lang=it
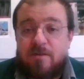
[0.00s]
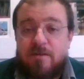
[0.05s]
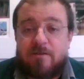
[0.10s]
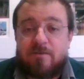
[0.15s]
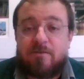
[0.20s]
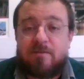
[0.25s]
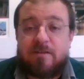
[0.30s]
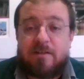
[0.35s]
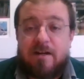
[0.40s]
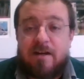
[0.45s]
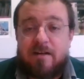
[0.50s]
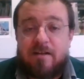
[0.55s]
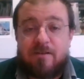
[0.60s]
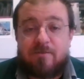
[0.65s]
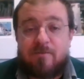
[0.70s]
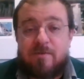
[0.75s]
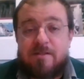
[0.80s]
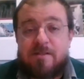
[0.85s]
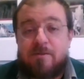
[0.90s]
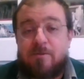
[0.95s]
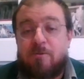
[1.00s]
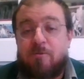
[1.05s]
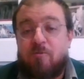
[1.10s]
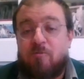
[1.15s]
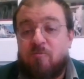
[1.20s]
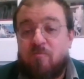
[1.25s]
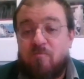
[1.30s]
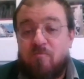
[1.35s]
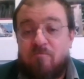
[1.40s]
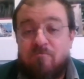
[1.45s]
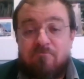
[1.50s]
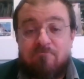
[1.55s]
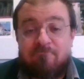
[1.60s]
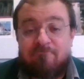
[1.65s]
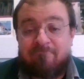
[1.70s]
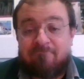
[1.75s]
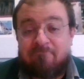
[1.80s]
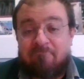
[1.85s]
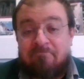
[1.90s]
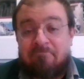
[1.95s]
incontrare questo
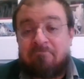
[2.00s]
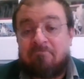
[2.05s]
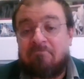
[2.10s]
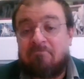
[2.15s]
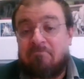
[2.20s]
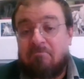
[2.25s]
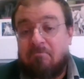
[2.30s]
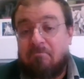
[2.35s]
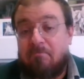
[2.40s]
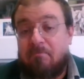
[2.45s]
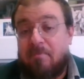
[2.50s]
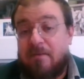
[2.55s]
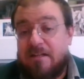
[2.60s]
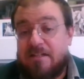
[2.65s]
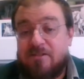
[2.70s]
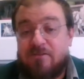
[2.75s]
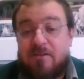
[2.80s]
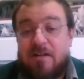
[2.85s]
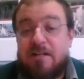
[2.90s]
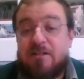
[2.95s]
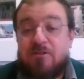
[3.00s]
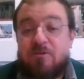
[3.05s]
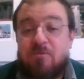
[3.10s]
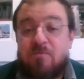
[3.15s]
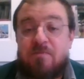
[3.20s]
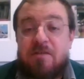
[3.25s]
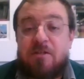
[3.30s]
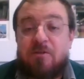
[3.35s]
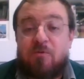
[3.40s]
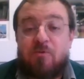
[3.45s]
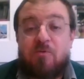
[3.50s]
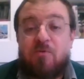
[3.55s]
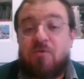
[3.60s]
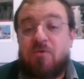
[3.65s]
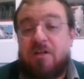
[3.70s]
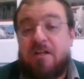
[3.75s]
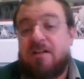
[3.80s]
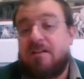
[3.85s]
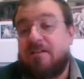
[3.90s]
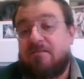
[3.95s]
personaggio
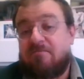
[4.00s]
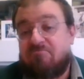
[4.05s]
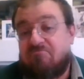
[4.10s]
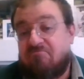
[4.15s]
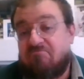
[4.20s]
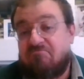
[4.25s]
minore